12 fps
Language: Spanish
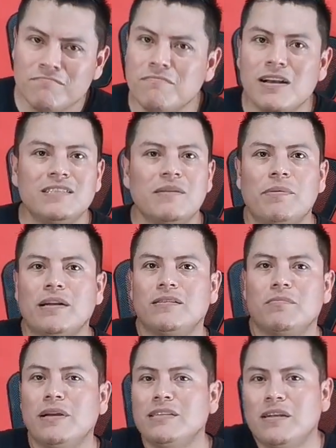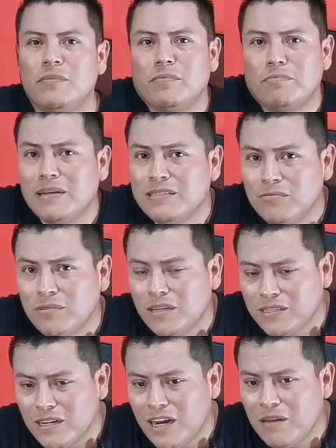vas a, vas a,
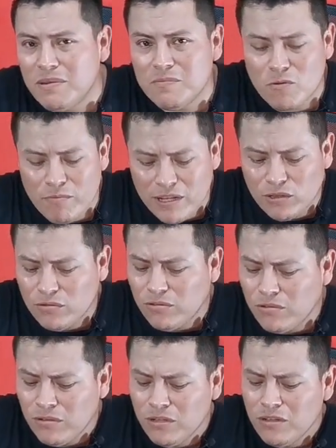utilizar el mismo método,